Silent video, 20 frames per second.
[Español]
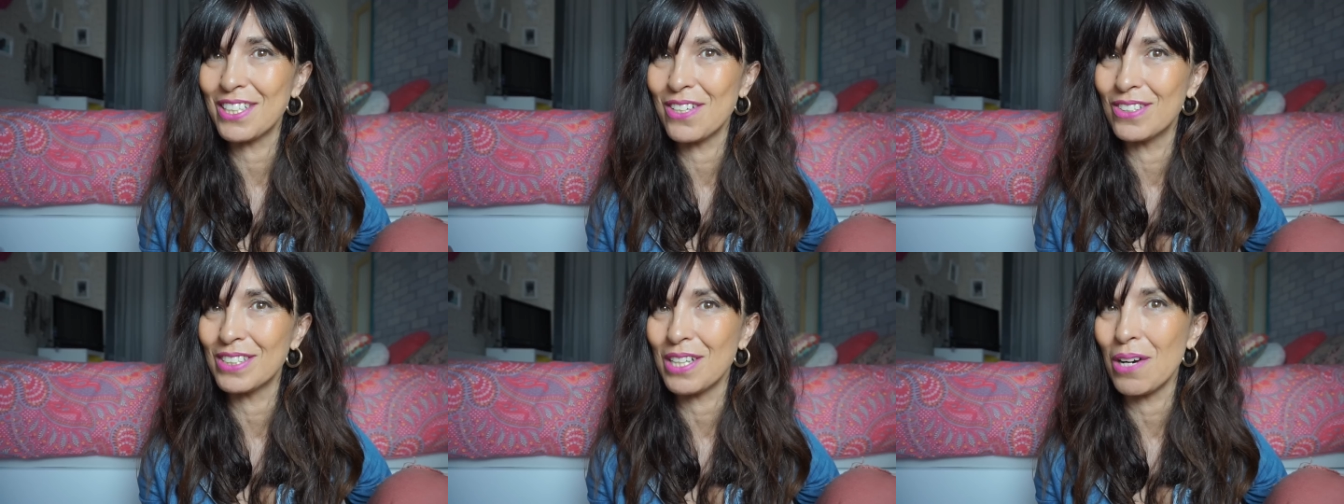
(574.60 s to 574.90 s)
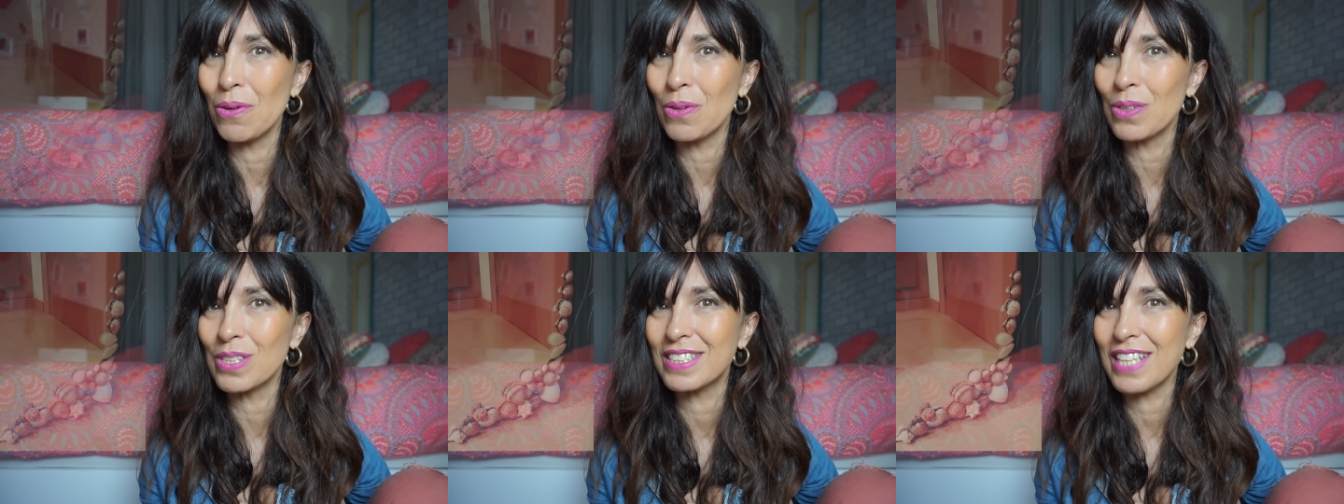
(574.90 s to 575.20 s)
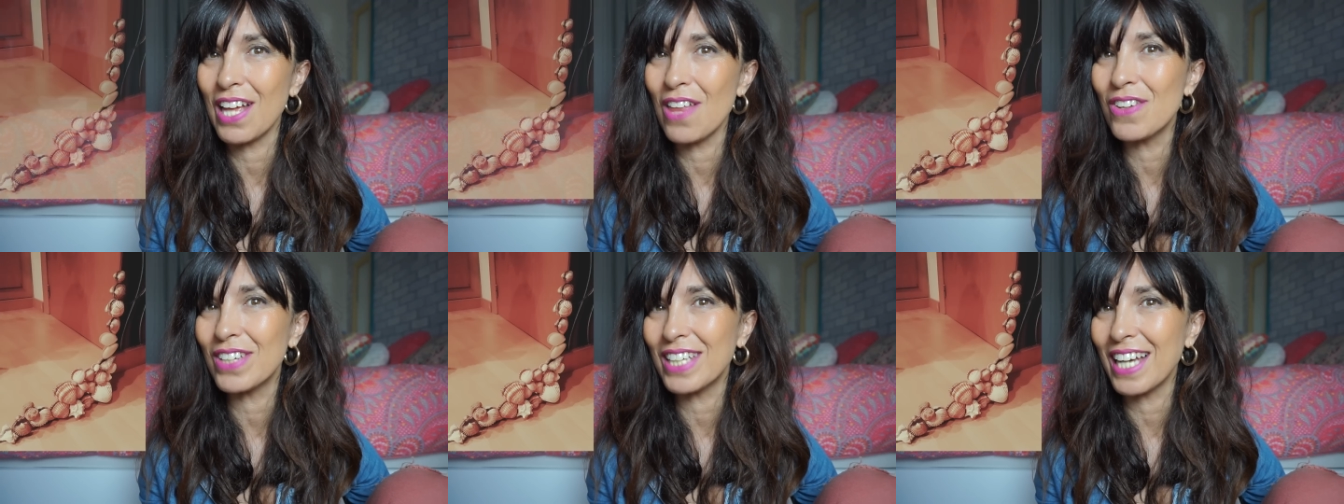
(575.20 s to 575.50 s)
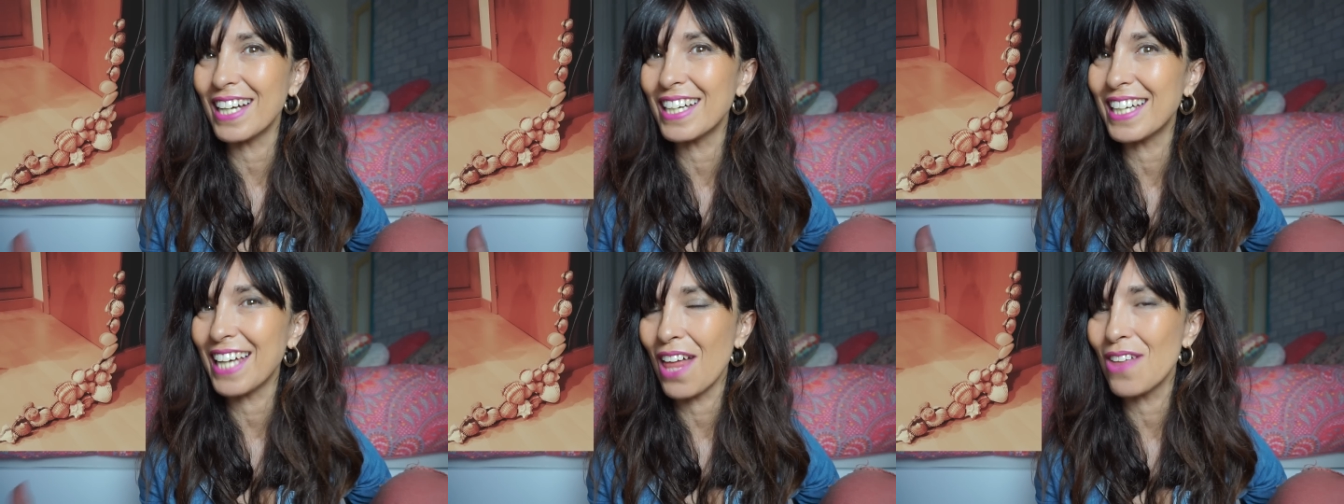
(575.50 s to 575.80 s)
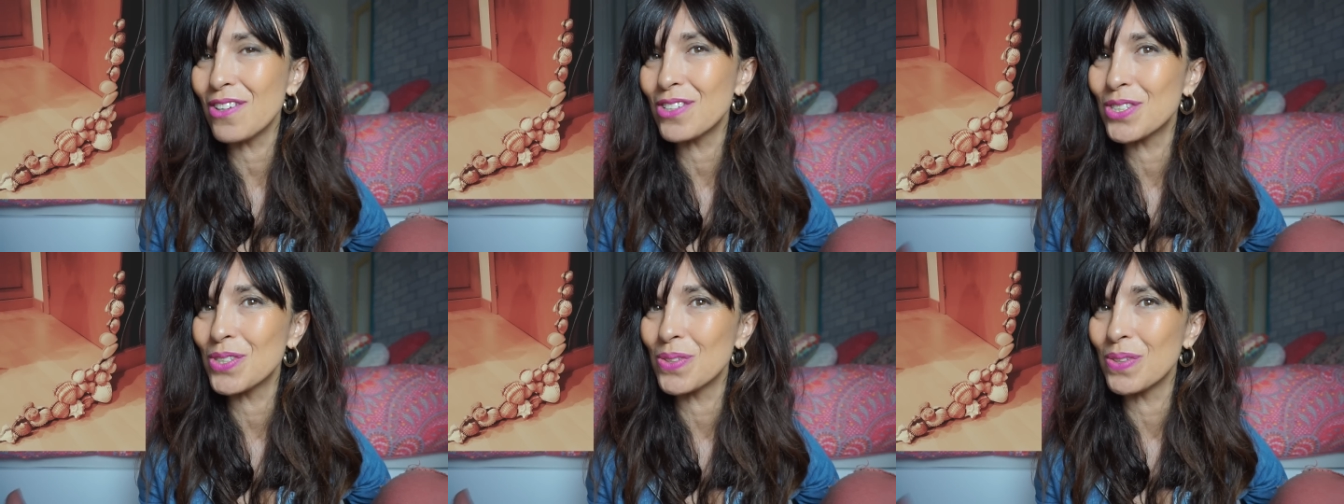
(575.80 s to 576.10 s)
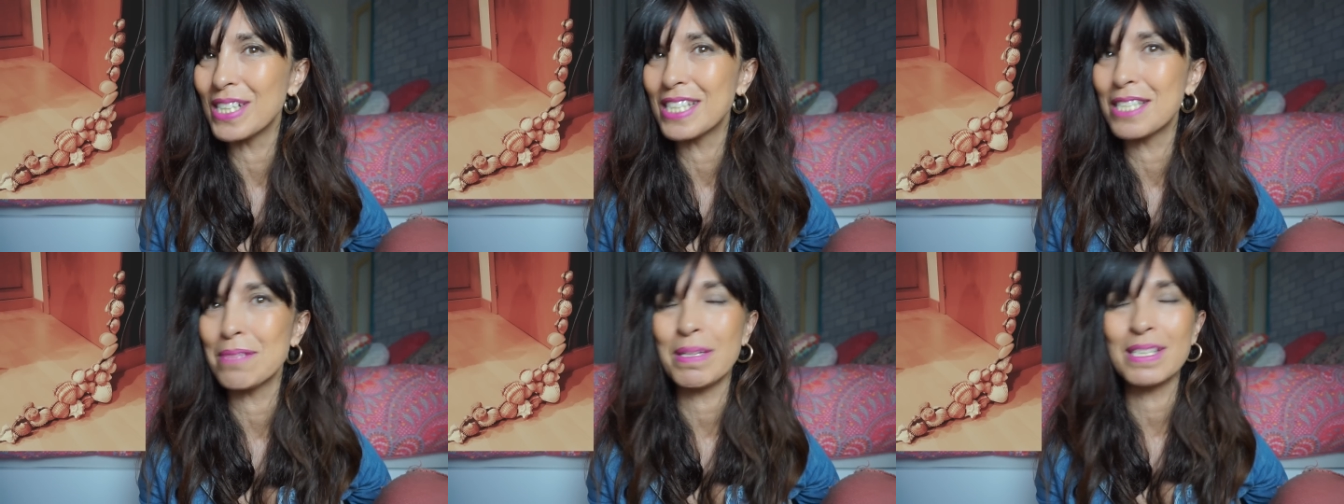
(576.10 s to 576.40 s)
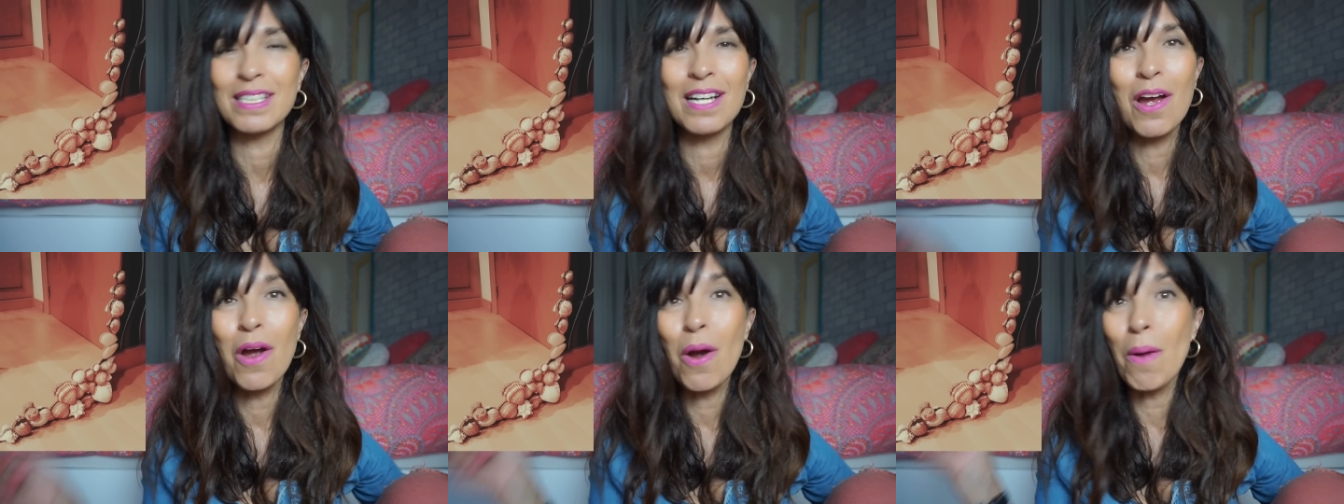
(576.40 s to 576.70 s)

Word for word: que no os han gustado y que han quedado chulísimas.